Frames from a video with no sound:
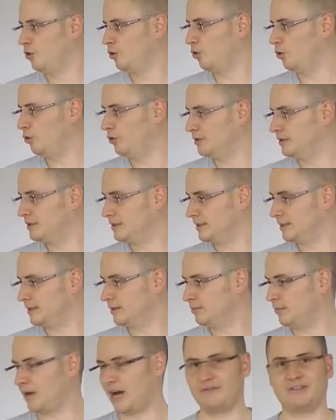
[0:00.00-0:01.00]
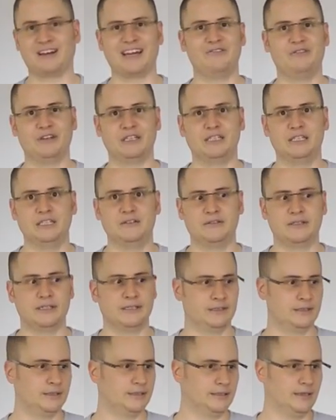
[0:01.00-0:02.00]
und ähm, einfach effektiv
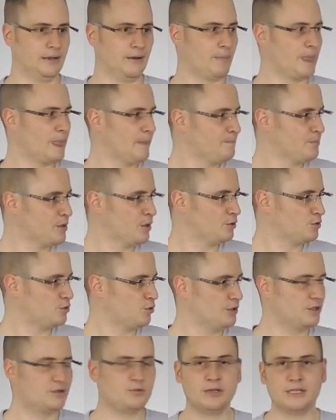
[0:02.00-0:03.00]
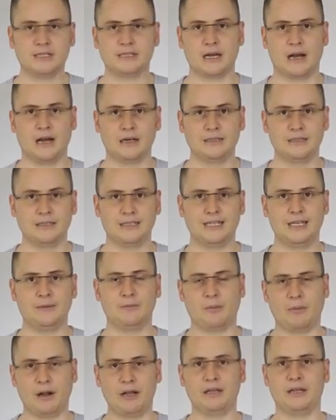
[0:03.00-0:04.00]
sind. Ja. So, und jetzt würde ich sagen, gehen
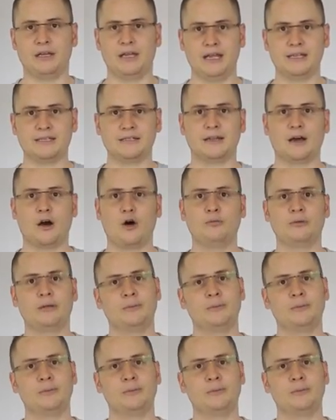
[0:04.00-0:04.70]
wir mal in den nächsten Raum,